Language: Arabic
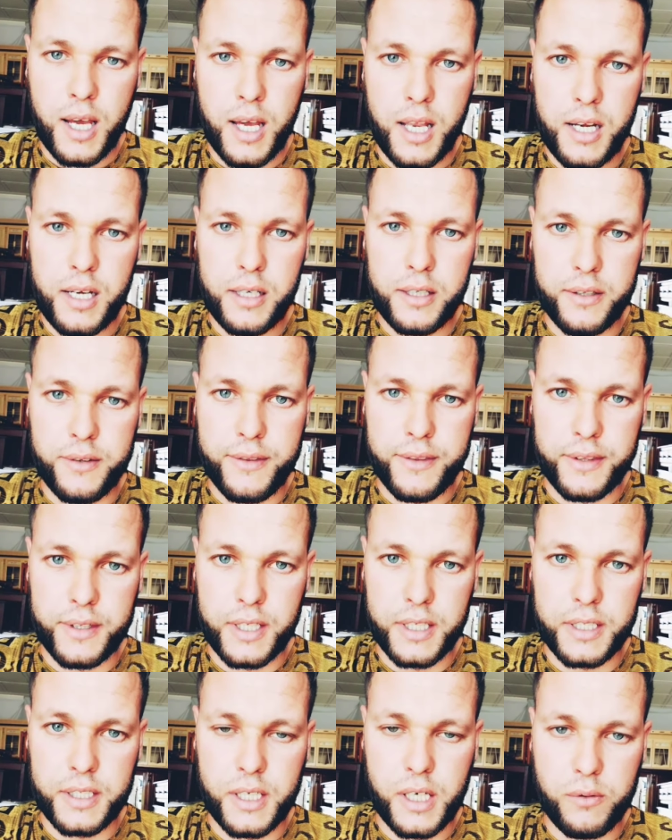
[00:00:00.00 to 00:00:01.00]

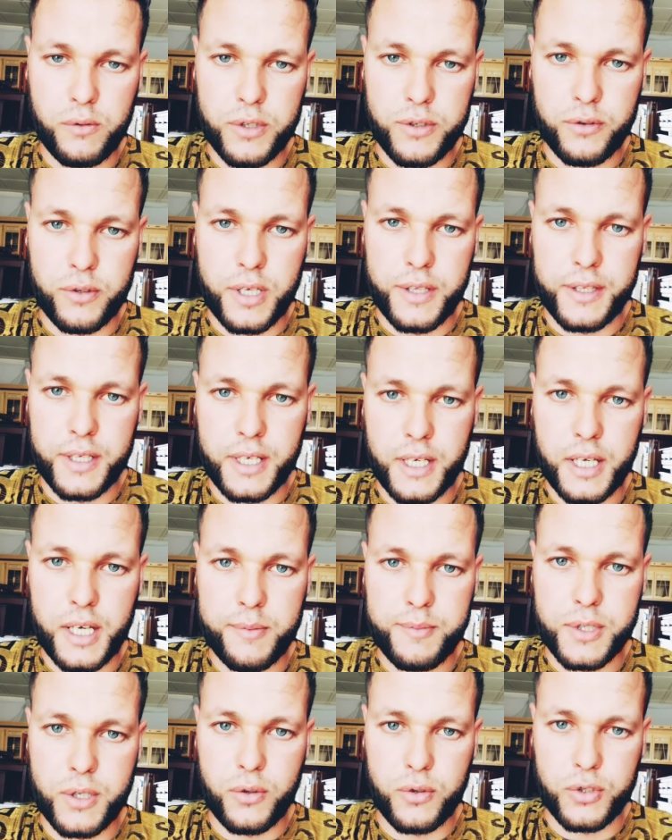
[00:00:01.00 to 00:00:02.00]
الاثنين أو الثلاثاء
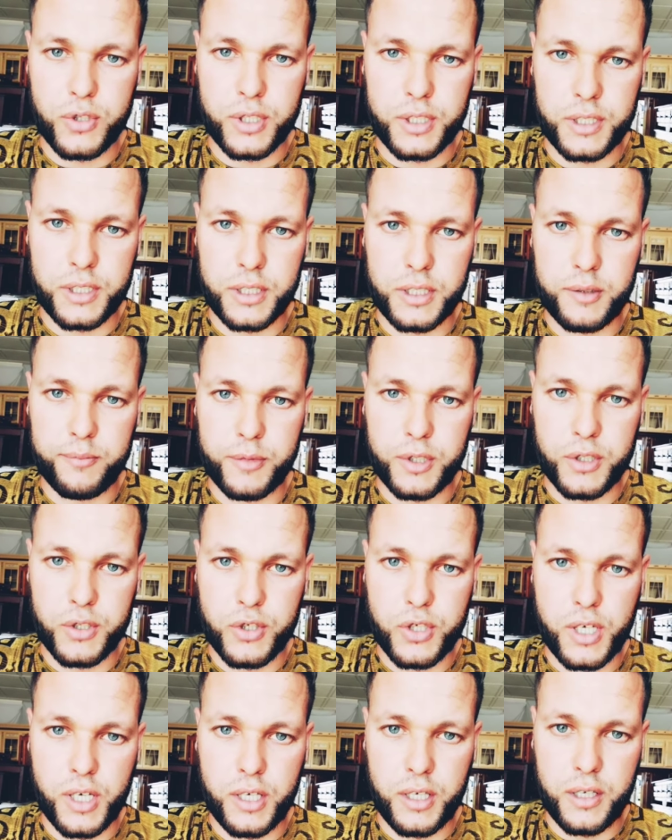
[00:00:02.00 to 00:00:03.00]
25 من
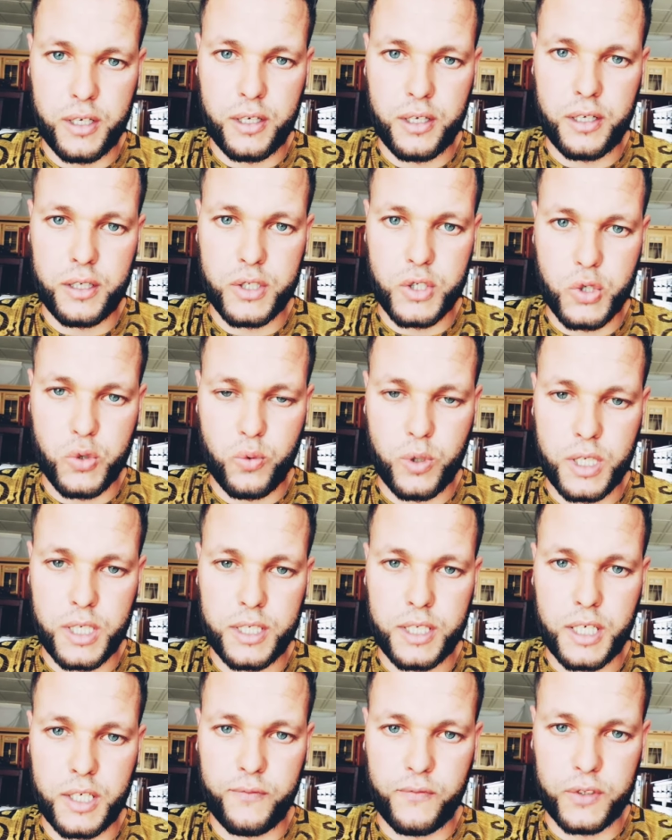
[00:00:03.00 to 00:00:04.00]
شهر جوان
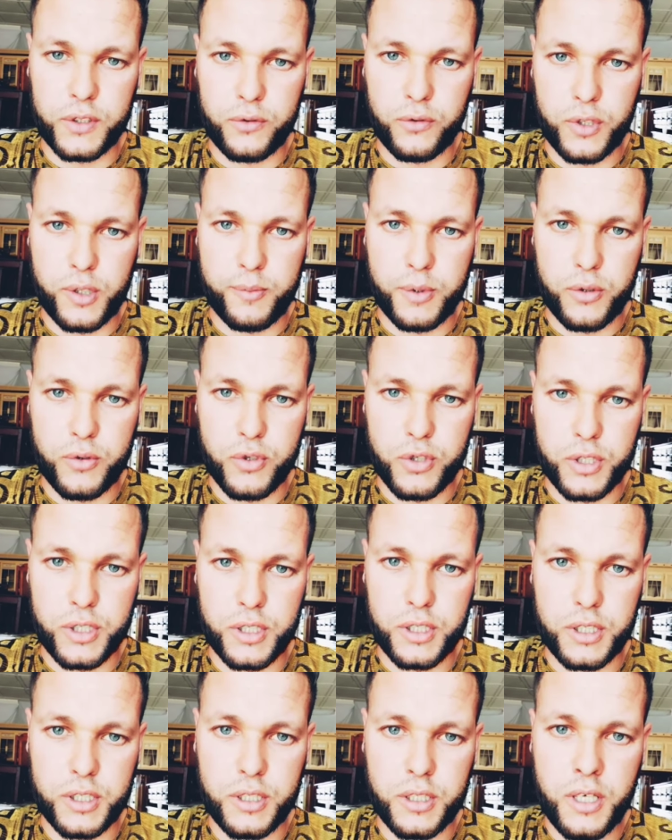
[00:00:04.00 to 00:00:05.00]

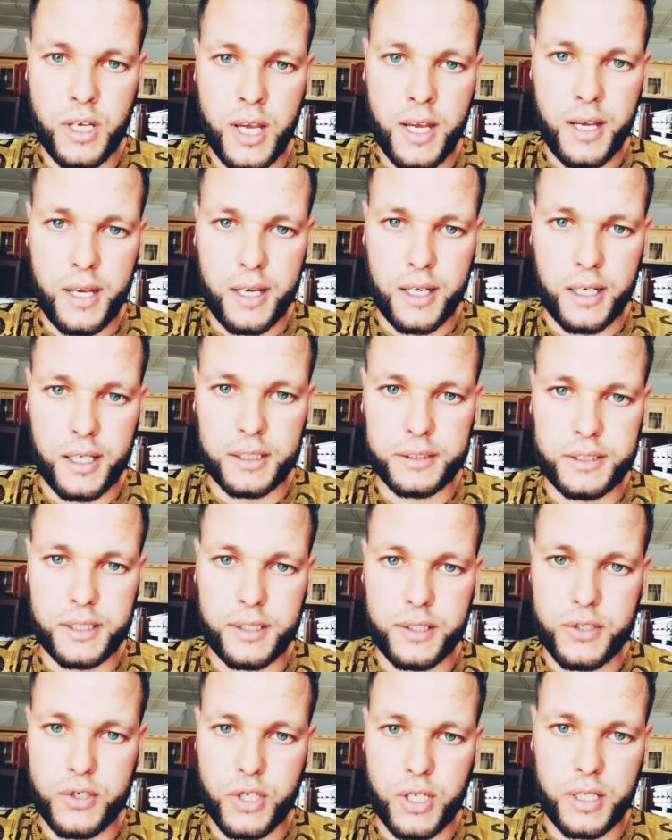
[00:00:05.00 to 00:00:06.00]
2024 غدا إن
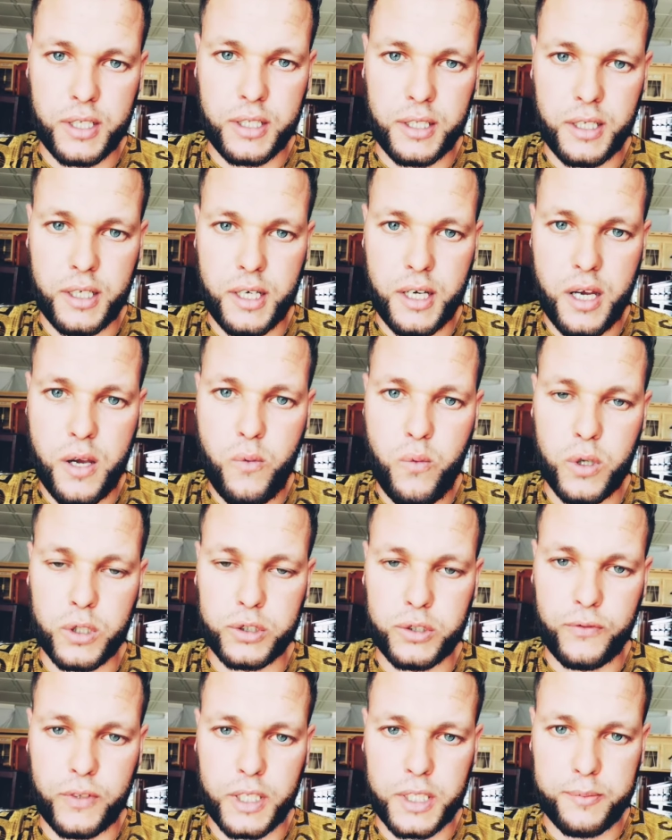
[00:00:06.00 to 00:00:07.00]
شاء الله أول
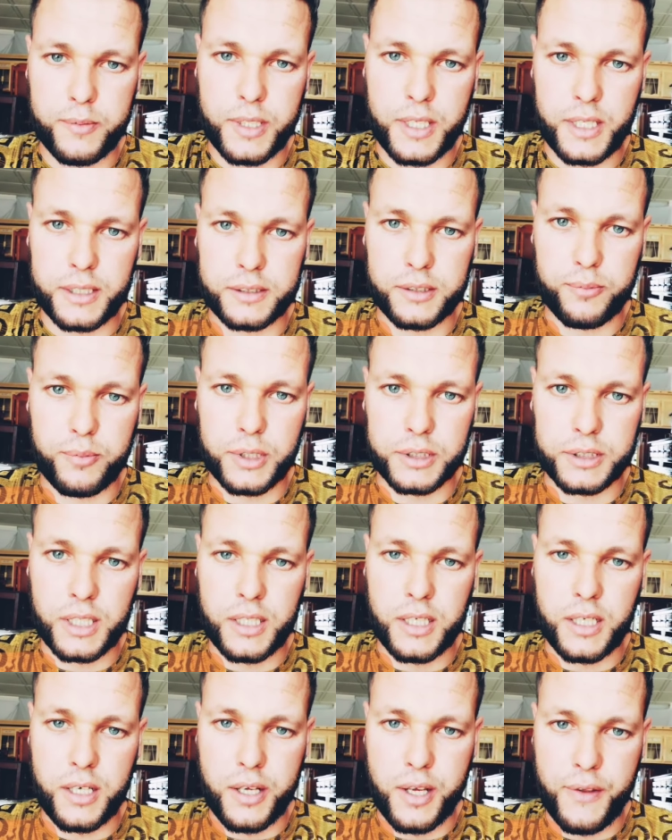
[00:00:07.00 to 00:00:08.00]
دفعة لمنحة البطالة
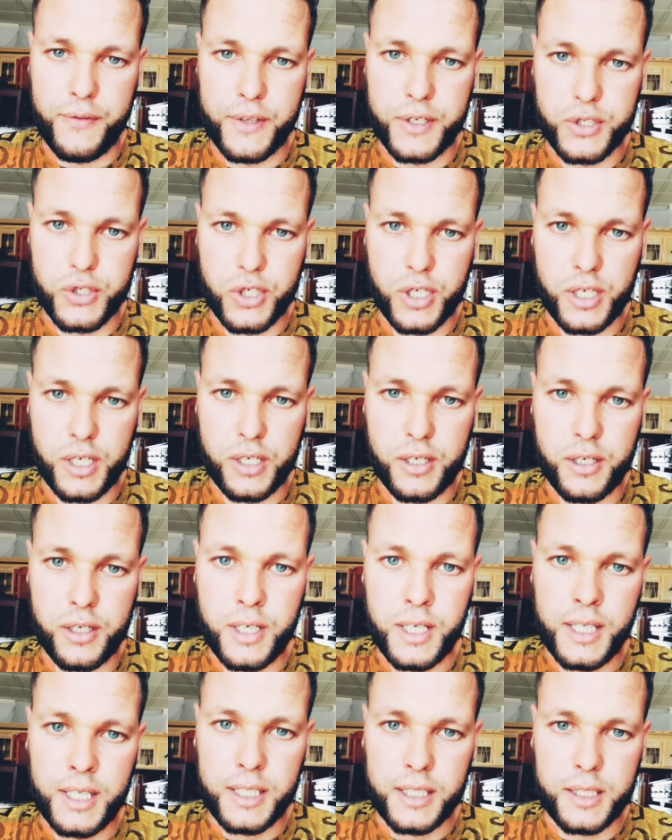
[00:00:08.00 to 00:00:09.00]
لهذا الشهر
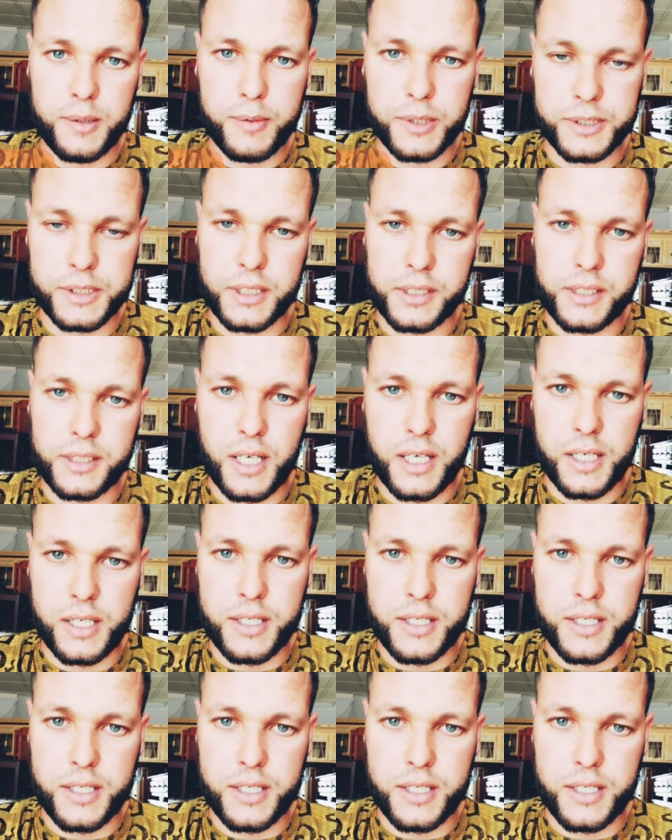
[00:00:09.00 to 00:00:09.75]
لمن تنتهي